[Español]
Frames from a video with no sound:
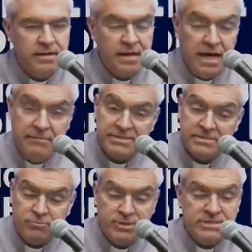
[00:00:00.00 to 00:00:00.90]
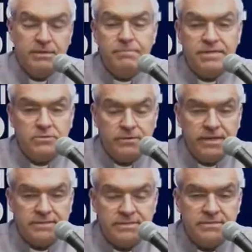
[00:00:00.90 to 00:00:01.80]
A veces pueden ser
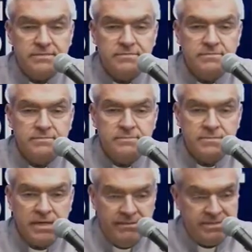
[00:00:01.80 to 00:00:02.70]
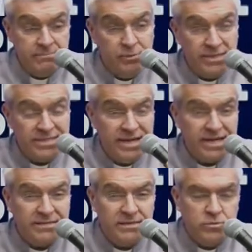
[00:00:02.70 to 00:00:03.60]
personas, a veces pueden ser
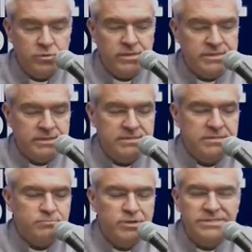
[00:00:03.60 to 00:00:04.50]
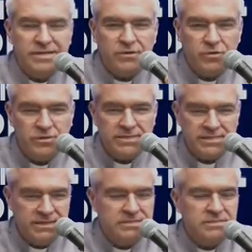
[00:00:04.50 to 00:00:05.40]
actitudes, a veces pueden ser cosas,
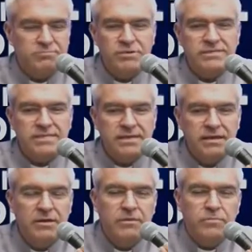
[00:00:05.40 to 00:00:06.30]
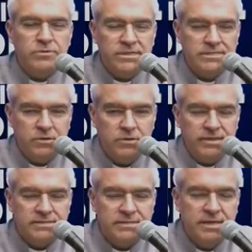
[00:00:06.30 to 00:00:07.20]
a veces pueden ser
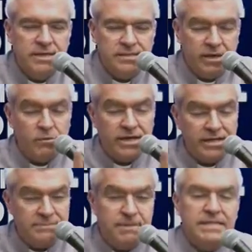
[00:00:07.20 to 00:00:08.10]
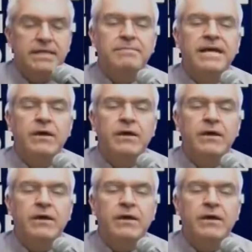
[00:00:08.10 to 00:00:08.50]
posesiones. Tengo que desprenderme.